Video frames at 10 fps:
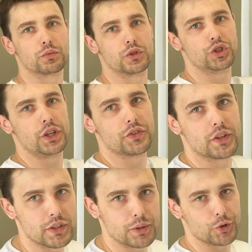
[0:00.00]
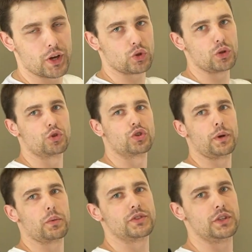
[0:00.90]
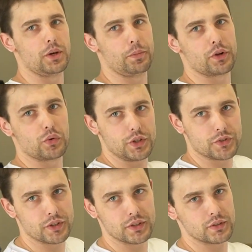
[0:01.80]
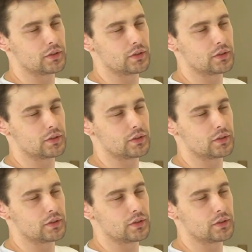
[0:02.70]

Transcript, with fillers: То есть через этот гипсокартон можно прямо к стене прикрутиться,